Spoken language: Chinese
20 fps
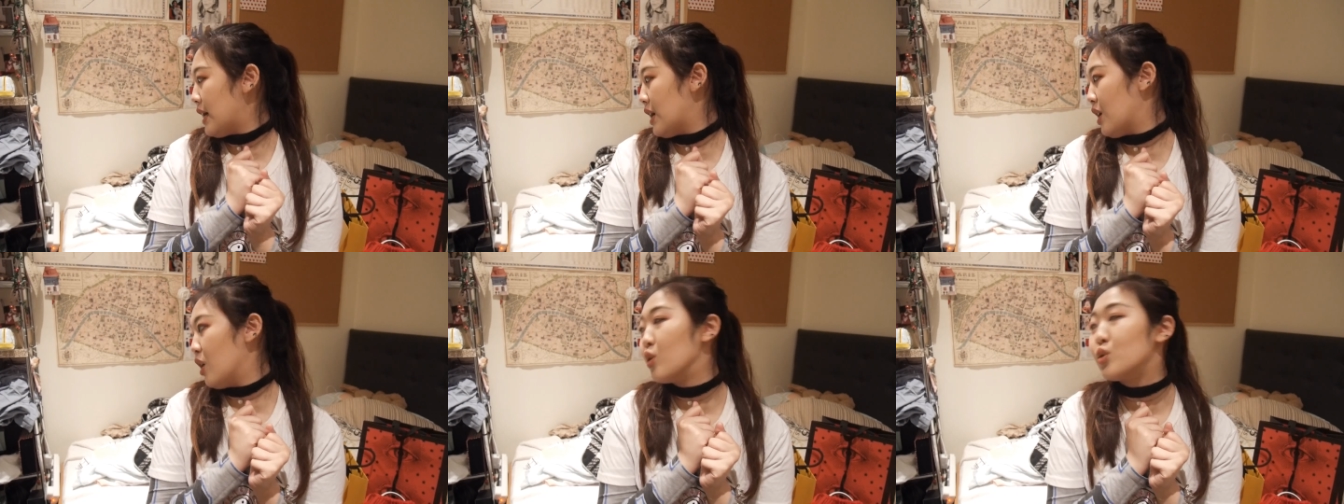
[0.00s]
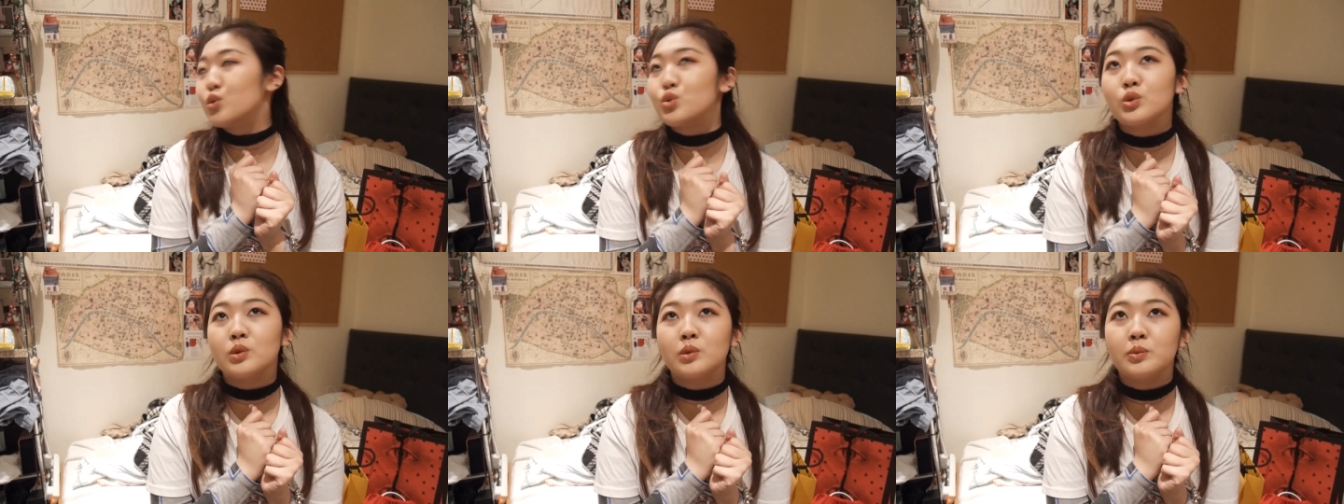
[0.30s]
然
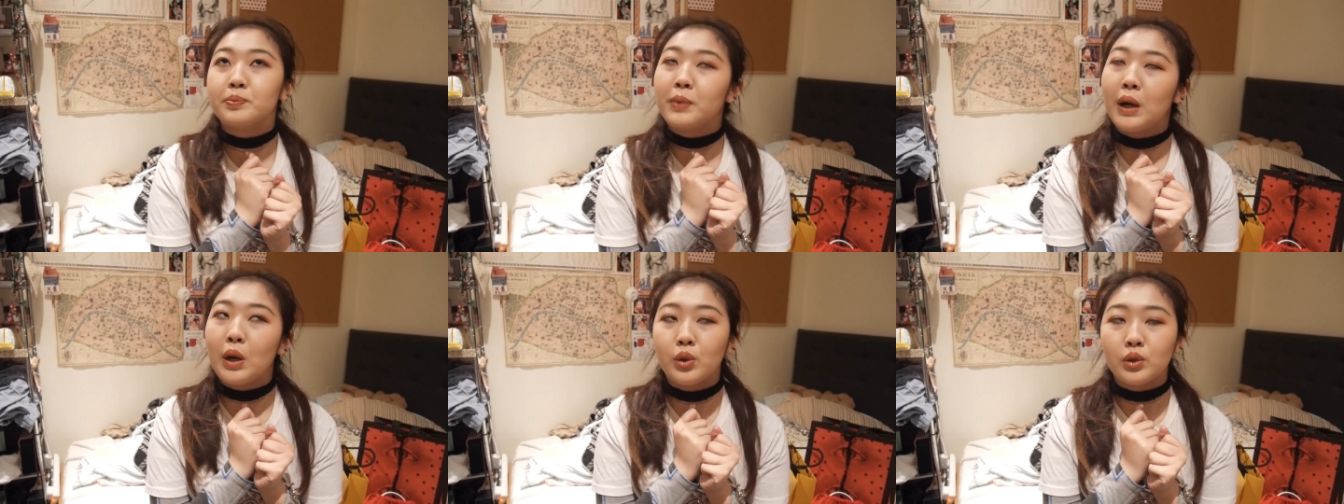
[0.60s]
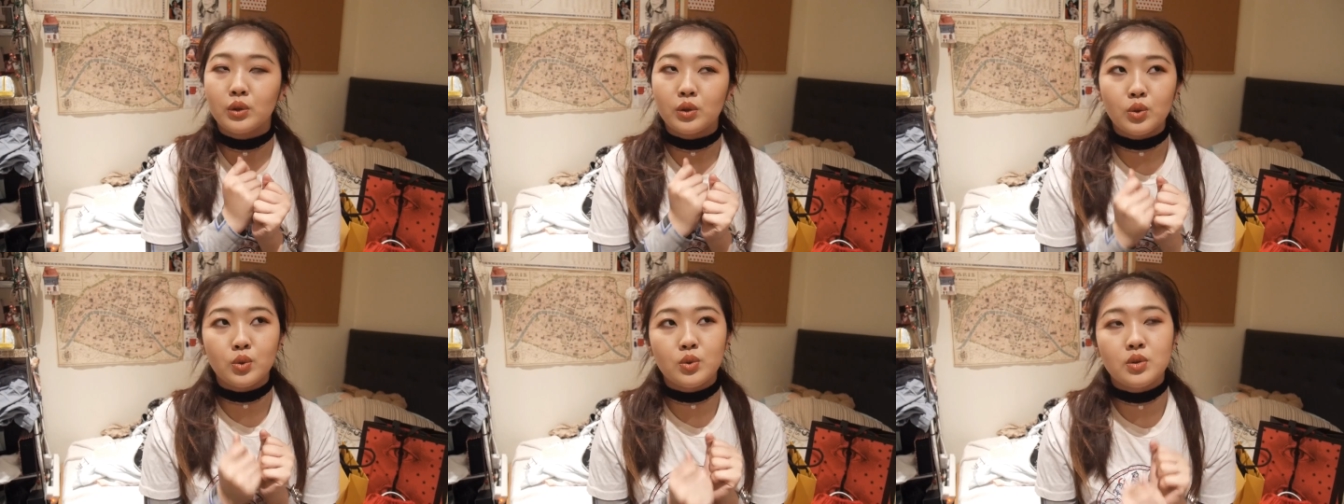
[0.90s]
后就把
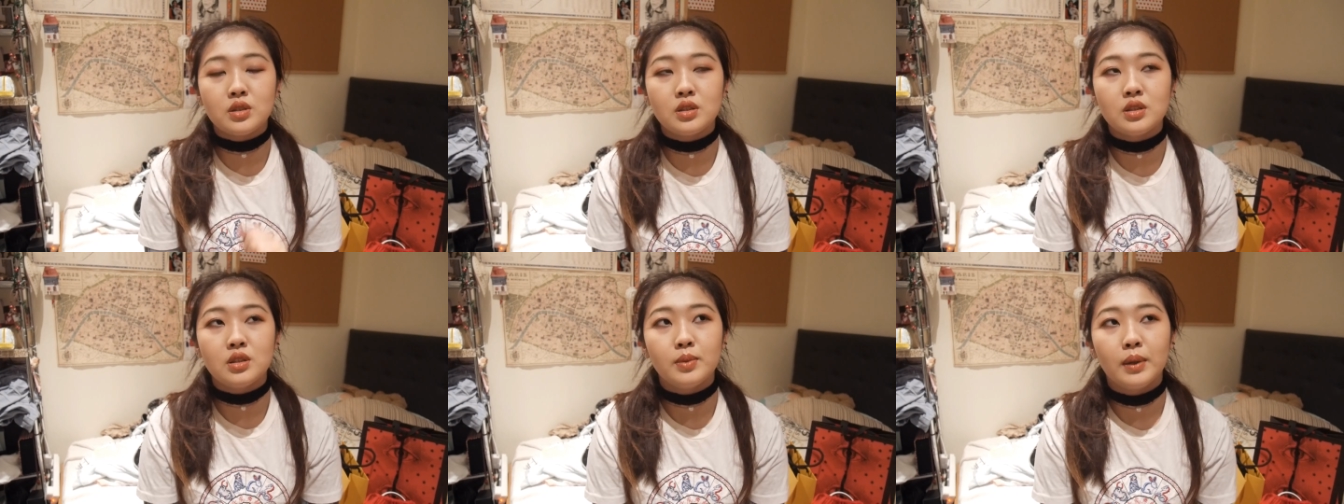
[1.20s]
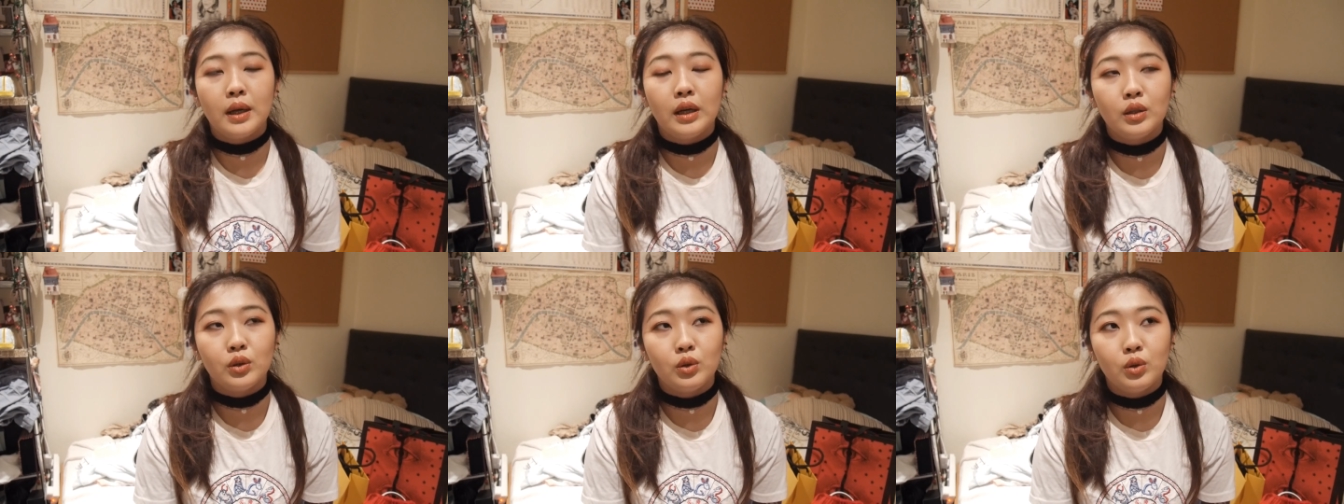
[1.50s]
我的工资基
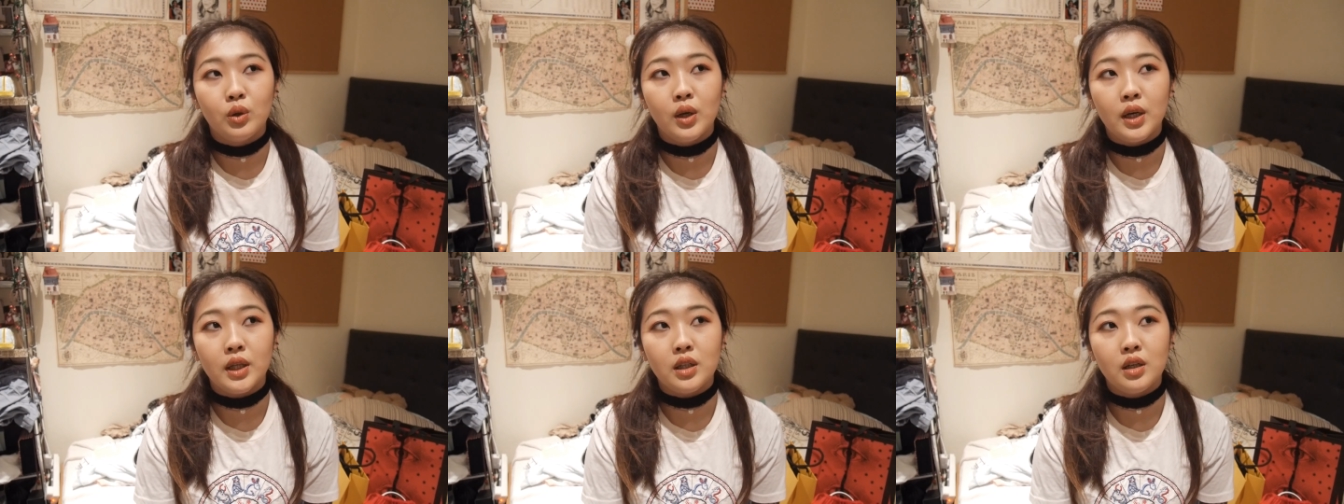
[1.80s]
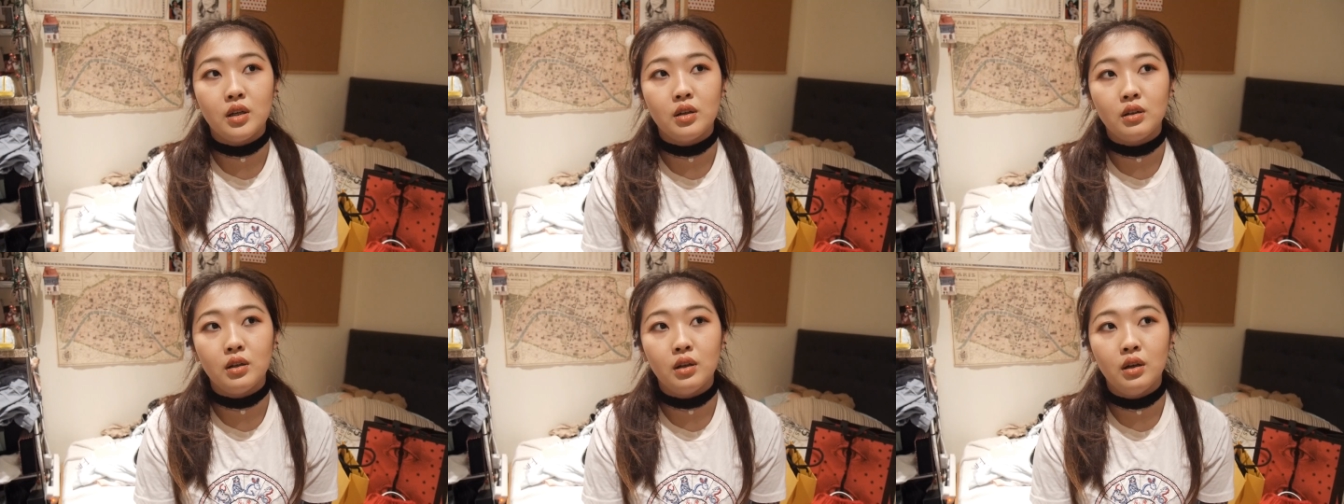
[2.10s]
本上都花
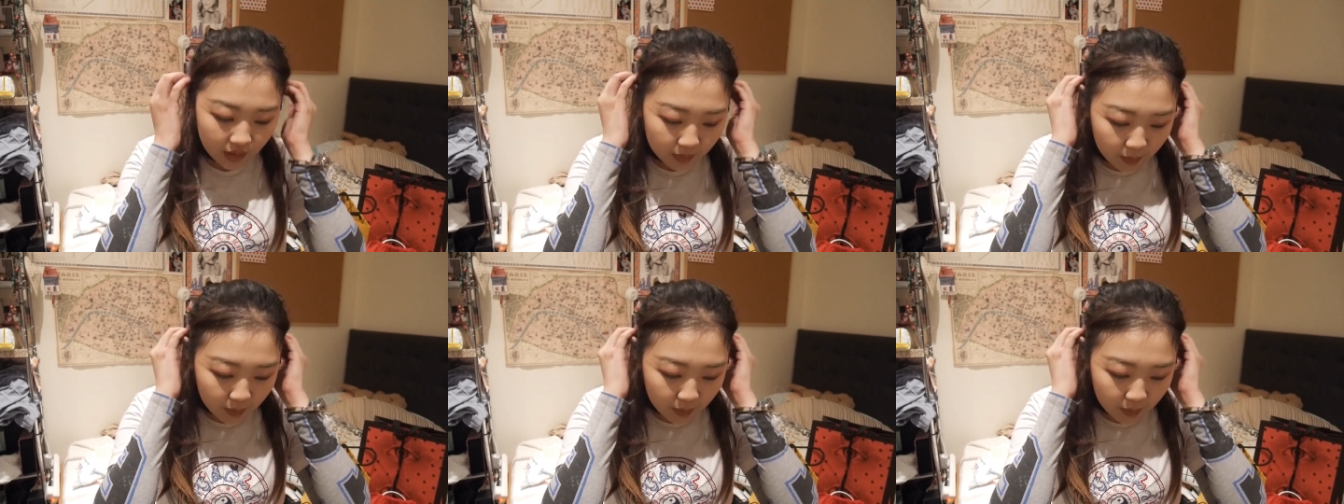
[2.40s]
掉了。